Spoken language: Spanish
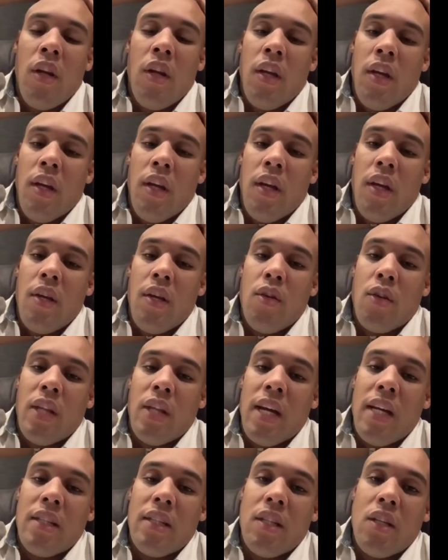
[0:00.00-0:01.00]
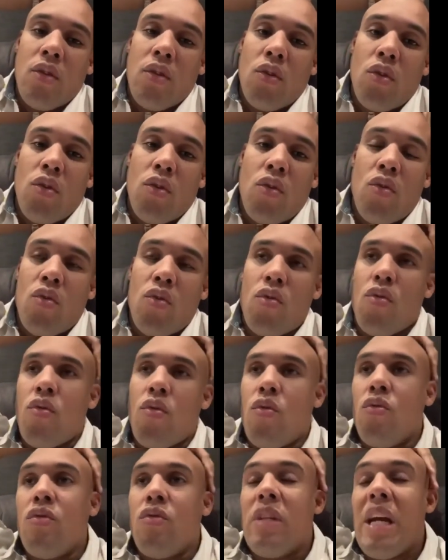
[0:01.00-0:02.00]
ellos están haciendo
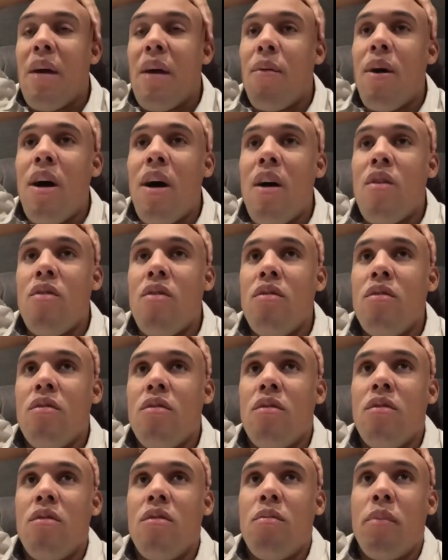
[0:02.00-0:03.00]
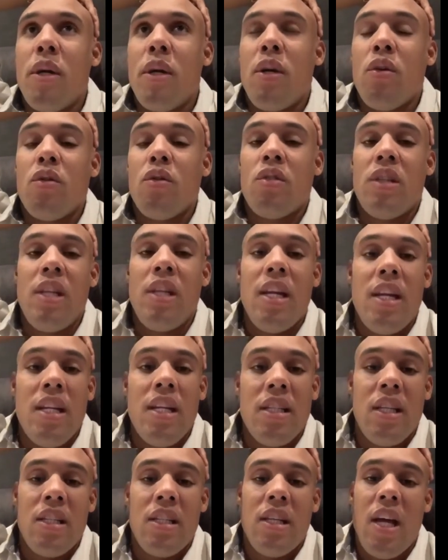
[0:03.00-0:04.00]
un trabajo, pero sí es
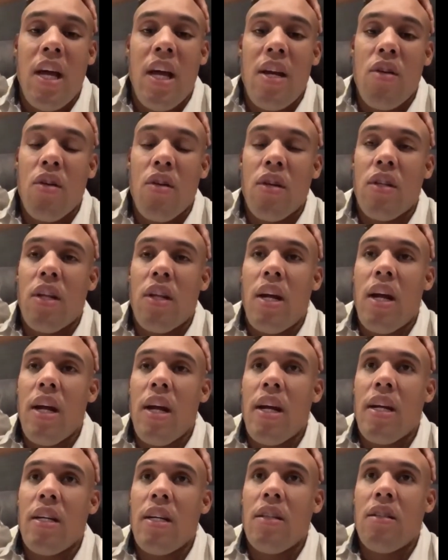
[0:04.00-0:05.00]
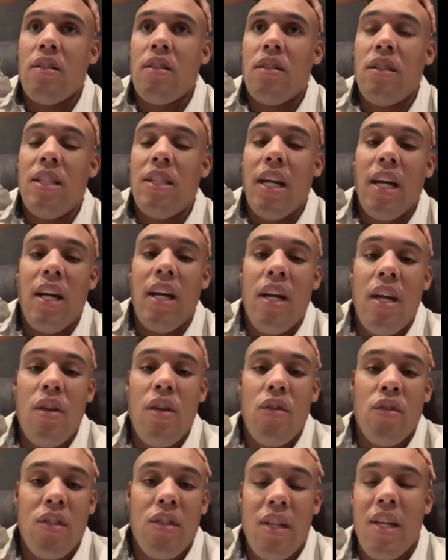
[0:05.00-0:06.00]
necesario que traigan, ya que
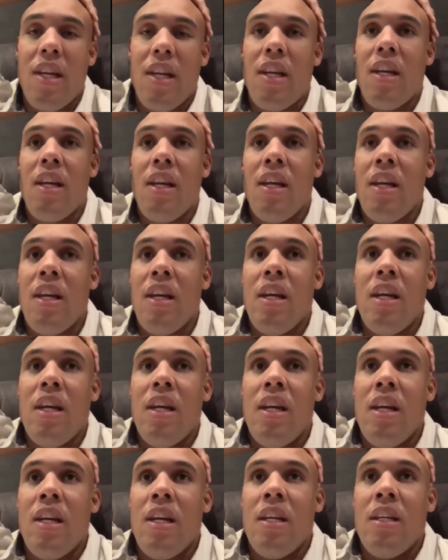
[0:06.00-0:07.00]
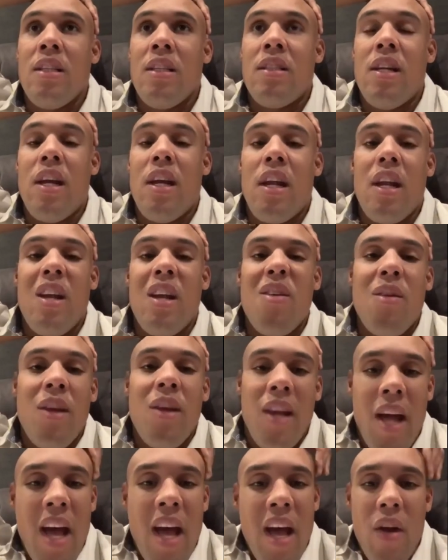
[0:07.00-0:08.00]
ellos se, se
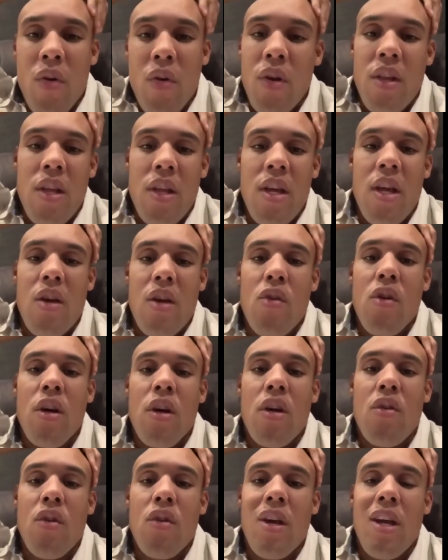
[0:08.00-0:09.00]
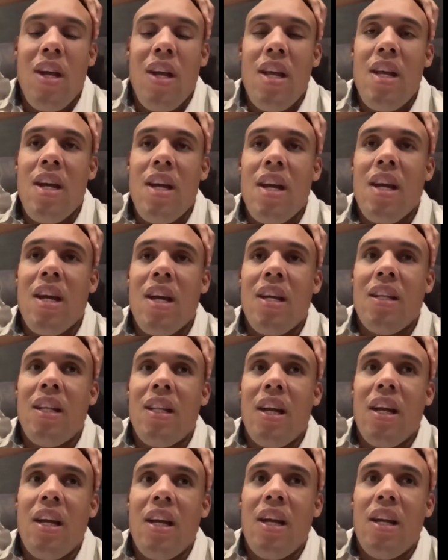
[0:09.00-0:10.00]
rebelaron y dijeron que no querían que
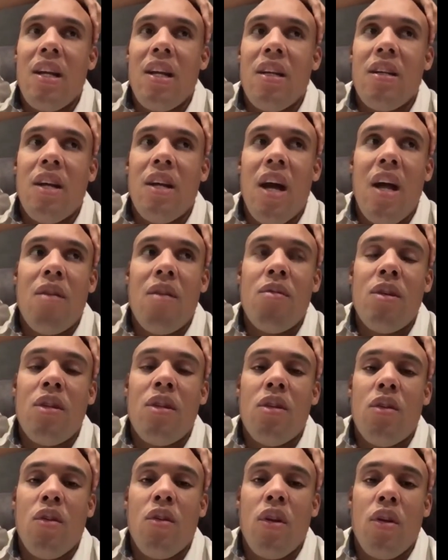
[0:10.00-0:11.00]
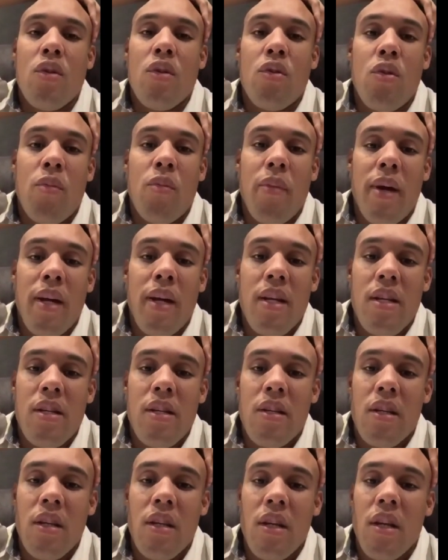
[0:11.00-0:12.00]
trajeran árbitros de otros
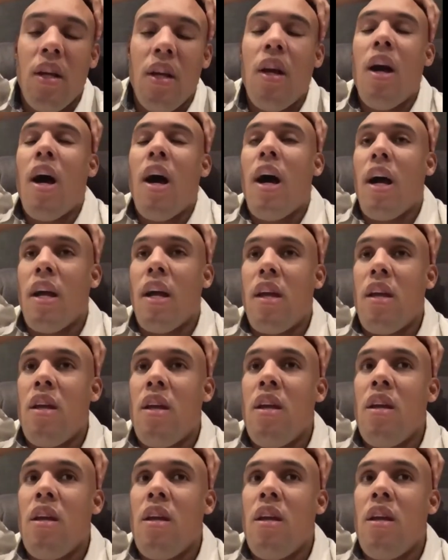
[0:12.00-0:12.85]
países aquí.